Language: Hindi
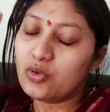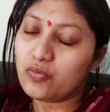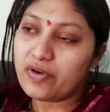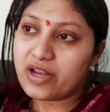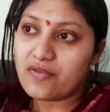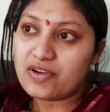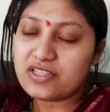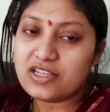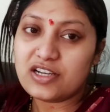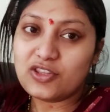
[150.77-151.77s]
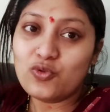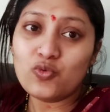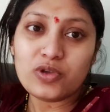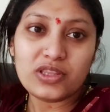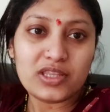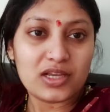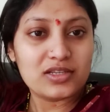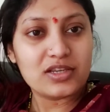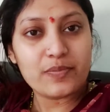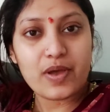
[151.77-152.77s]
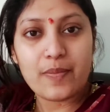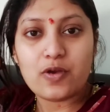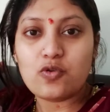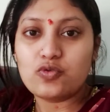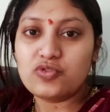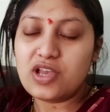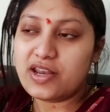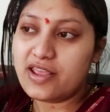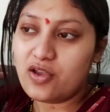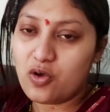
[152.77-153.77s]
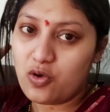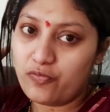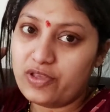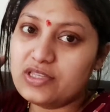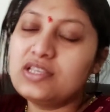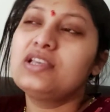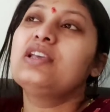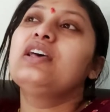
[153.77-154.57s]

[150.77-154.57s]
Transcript: तो फटाफट से करती हूँ क्योंकि तक्ष के पापा को तो जाना है ऑफिस